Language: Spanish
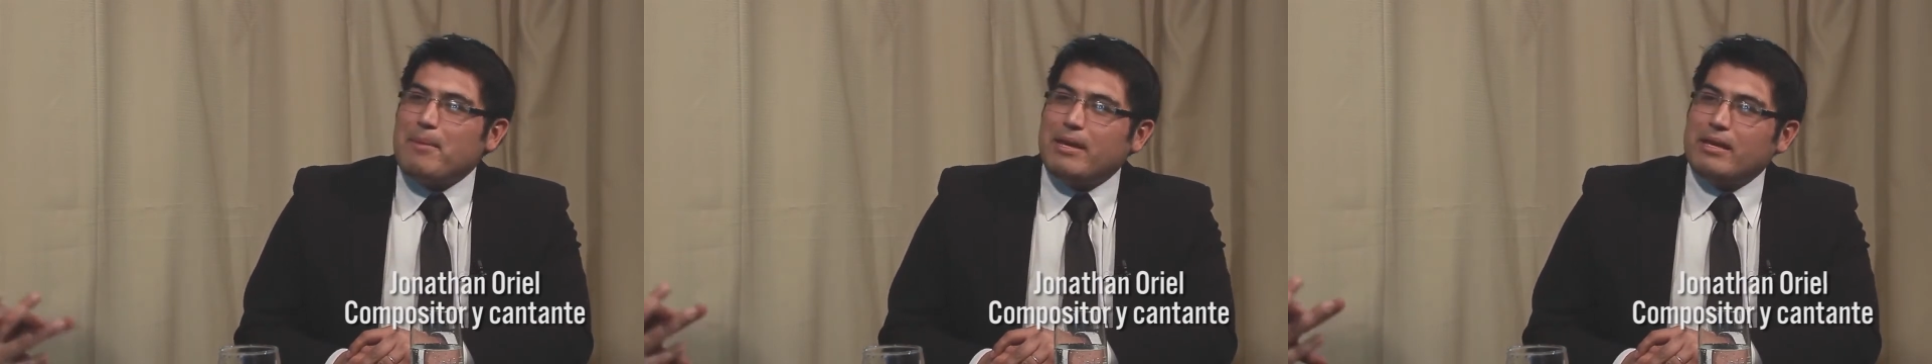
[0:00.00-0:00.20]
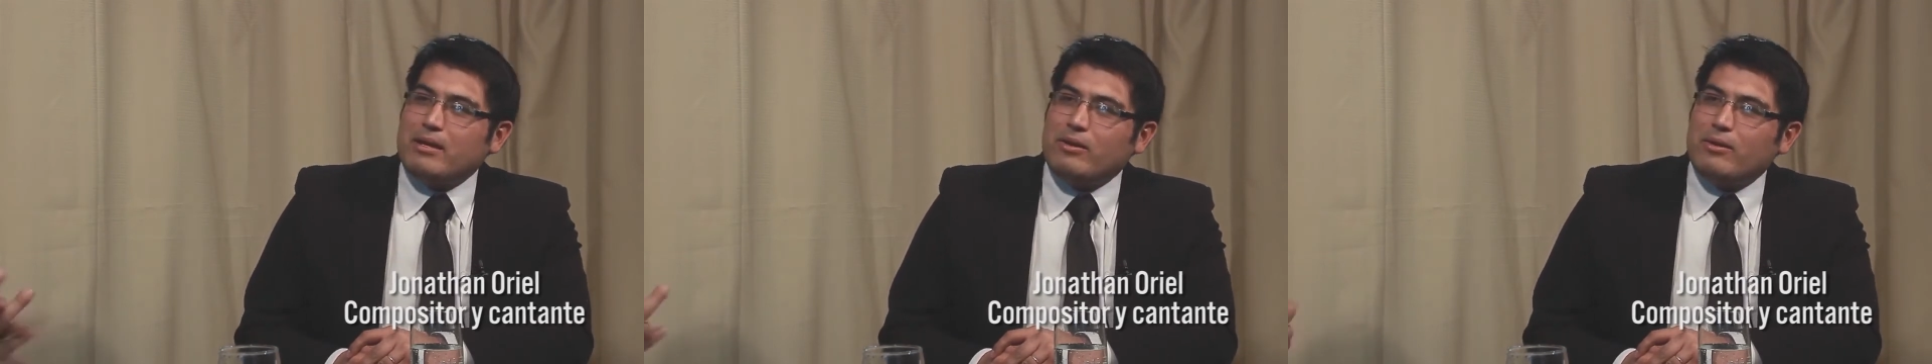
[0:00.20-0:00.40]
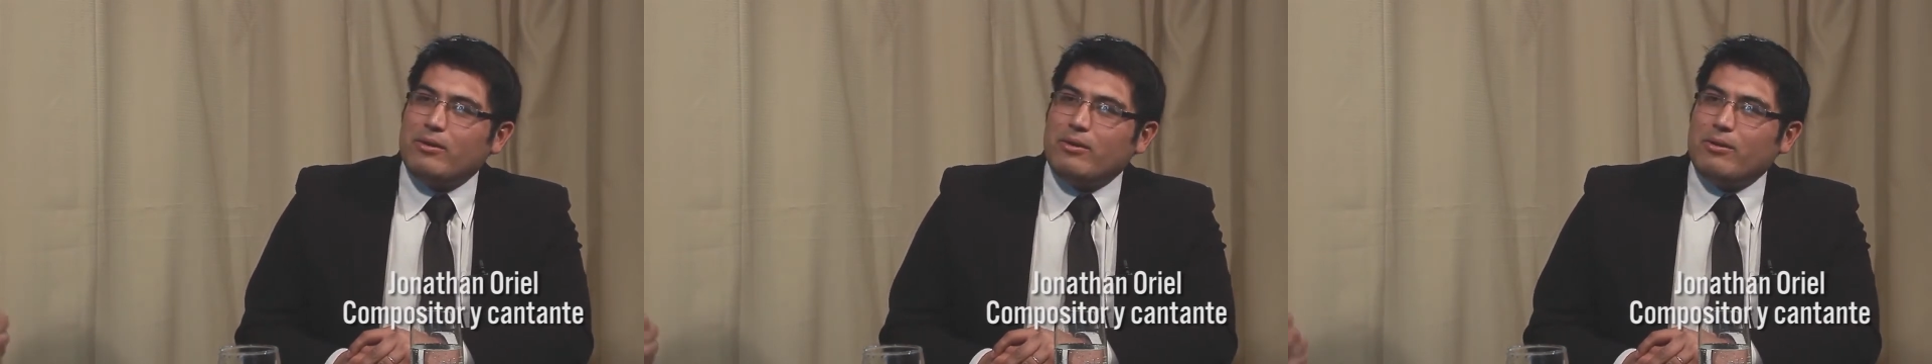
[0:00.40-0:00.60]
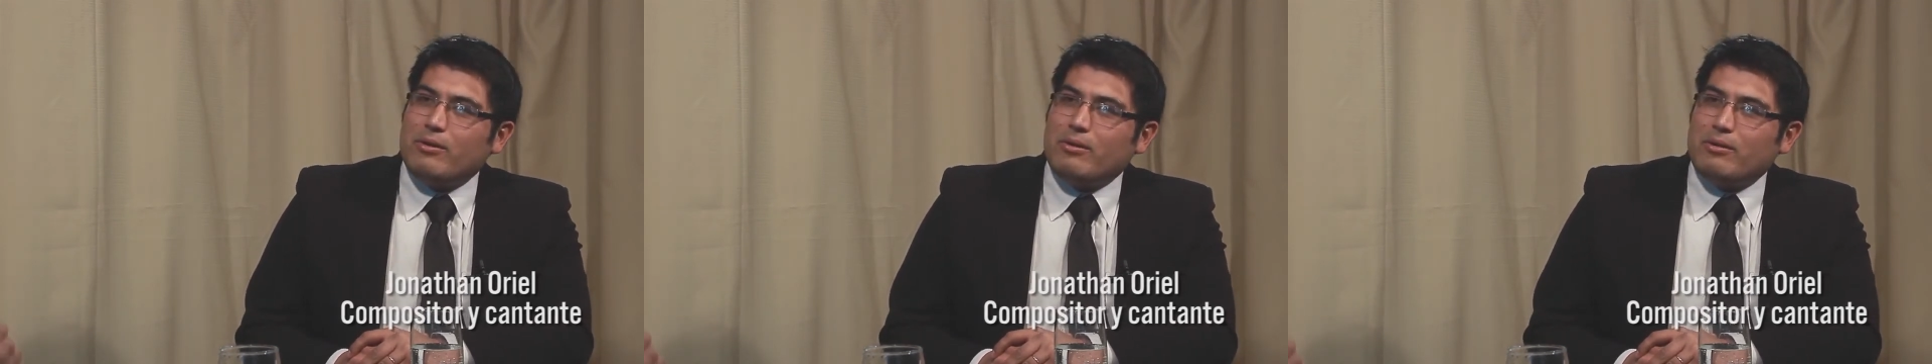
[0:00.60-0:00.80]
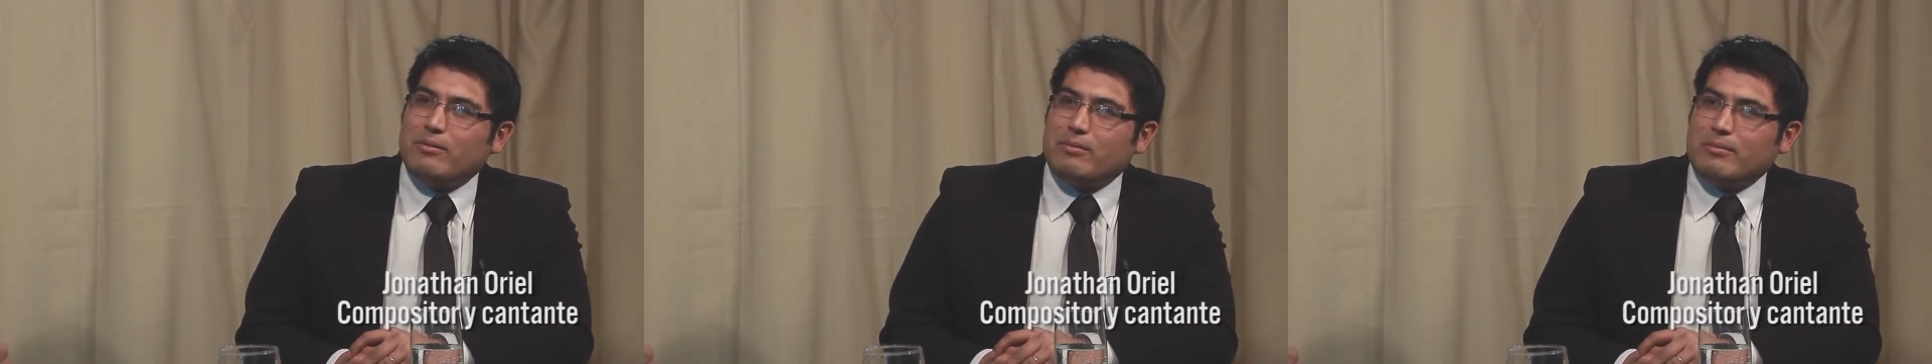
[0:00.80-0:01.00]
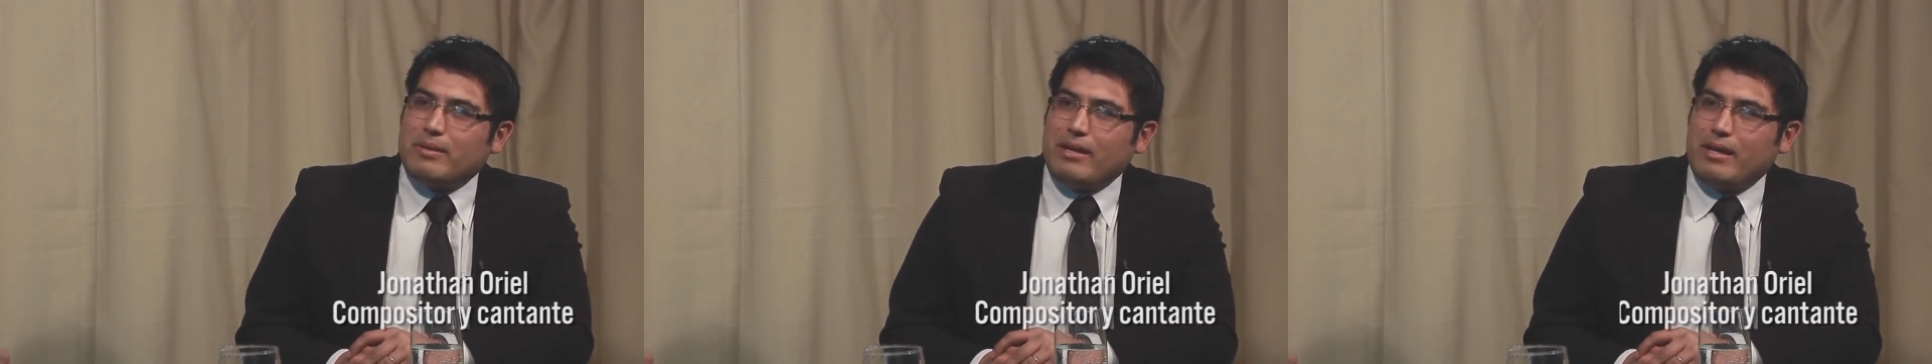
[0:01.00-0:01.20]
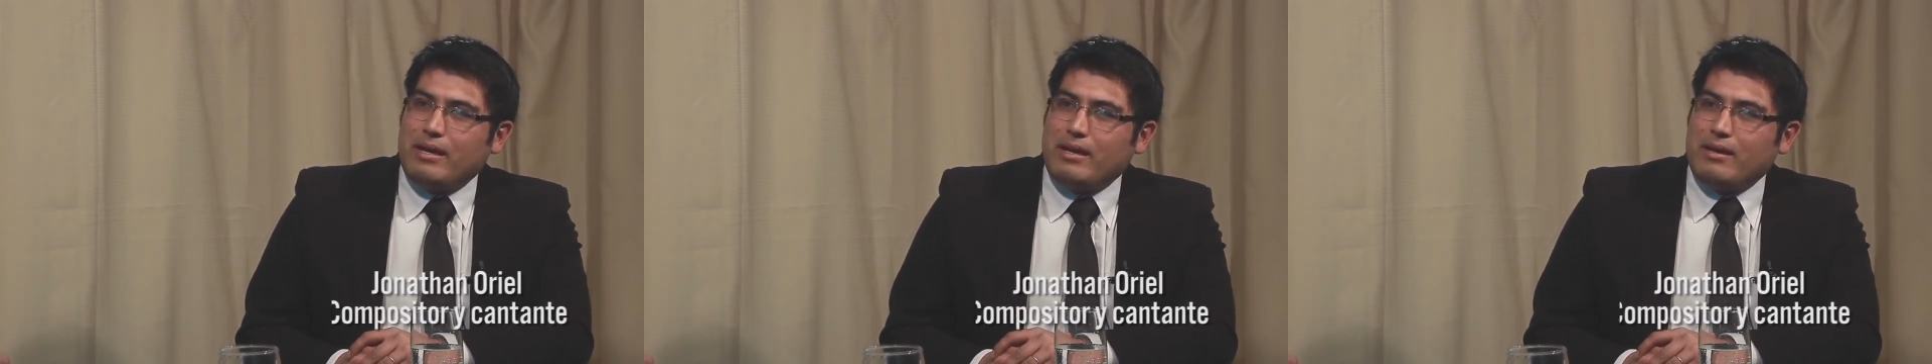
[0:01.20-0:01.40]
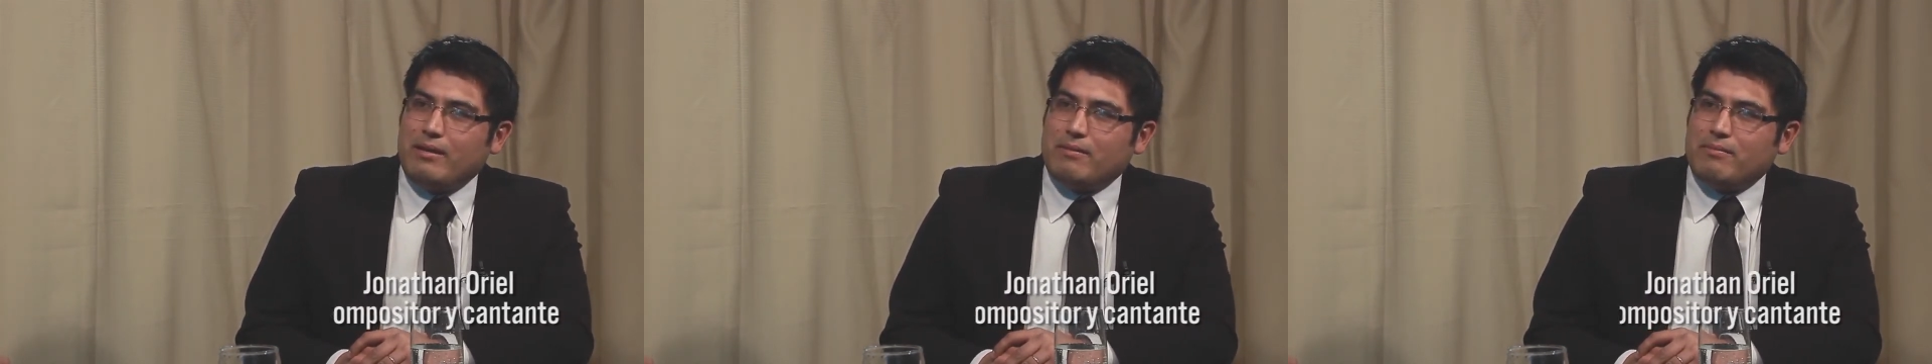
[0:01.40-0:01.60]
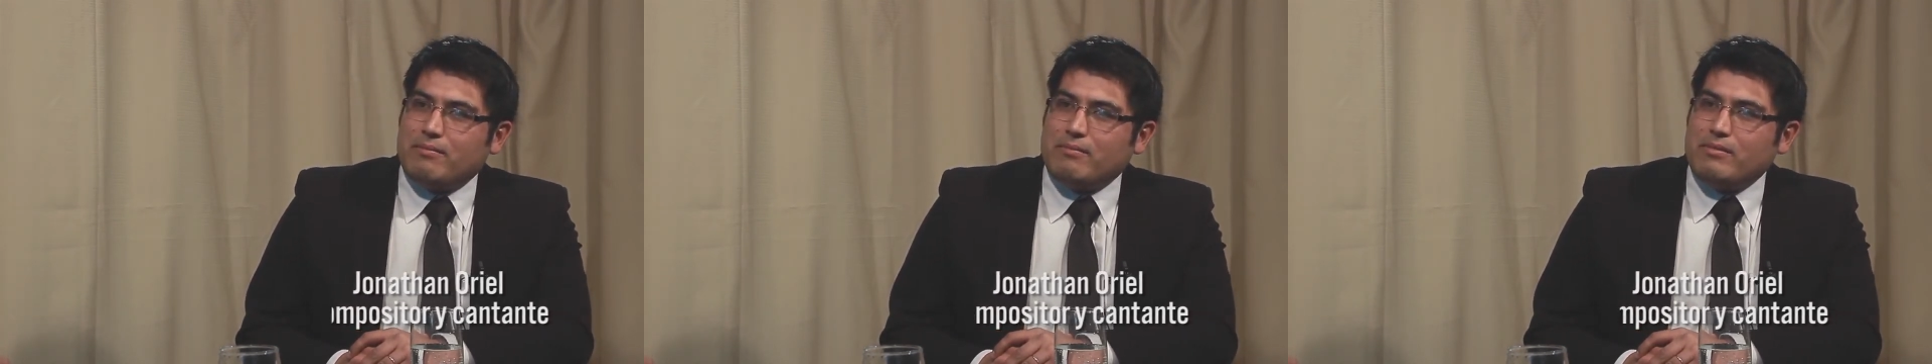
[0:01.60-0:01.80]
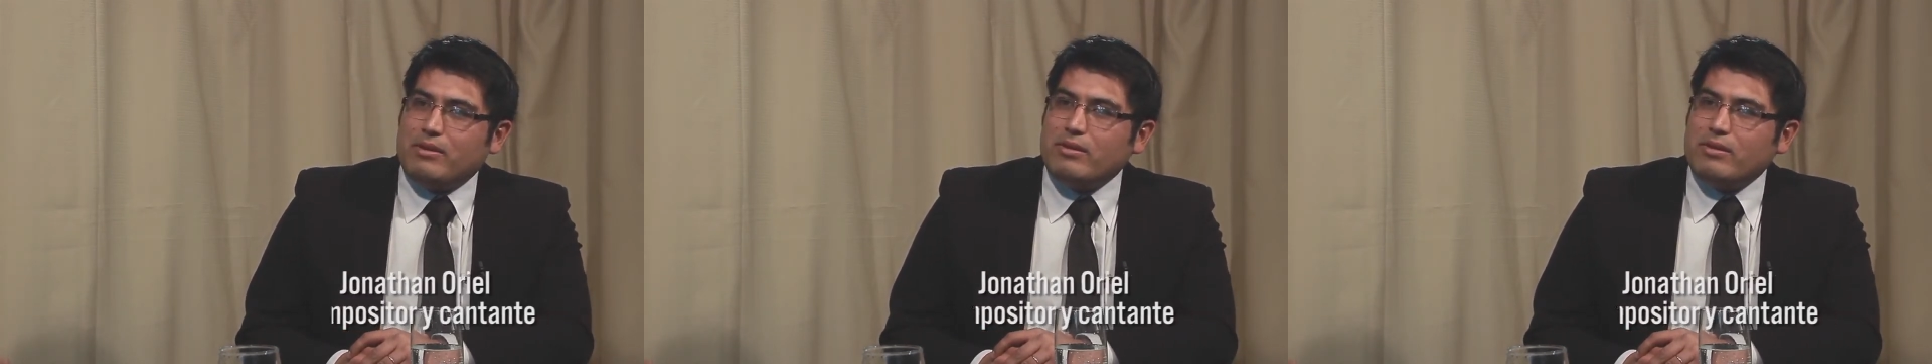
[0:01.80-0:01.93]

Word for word: Pero eh,